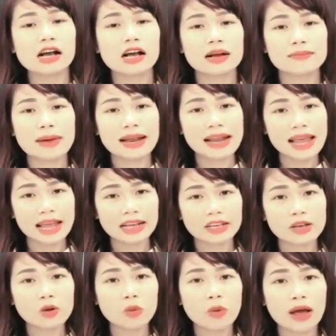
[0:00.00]
À, bán hàng
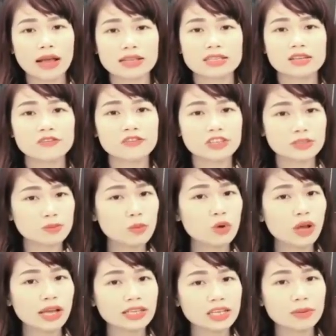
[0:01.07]
hiệu quả trên Facebook
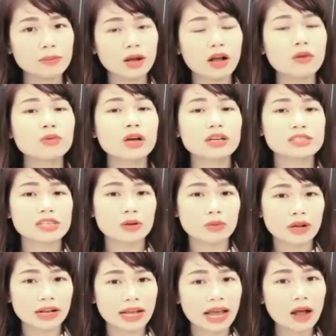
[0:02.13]
cá nhân mà không cần chạy
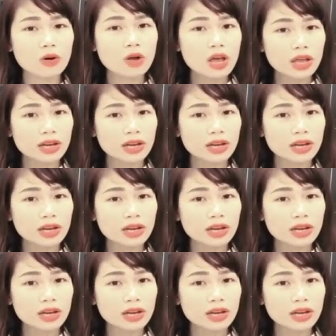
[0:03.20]
quảng cáo